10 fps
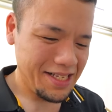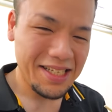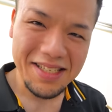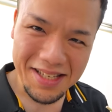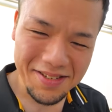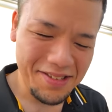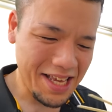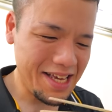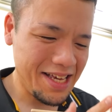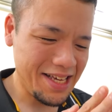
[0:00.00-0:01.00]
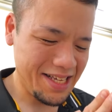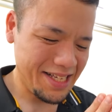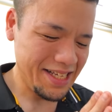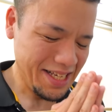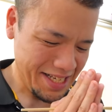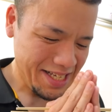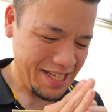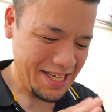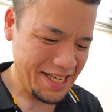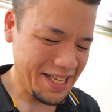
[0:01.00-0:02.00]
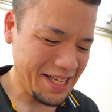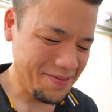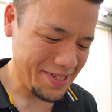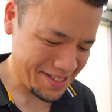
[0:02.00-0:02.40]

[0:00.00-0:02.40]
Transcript: 早速ねいただきま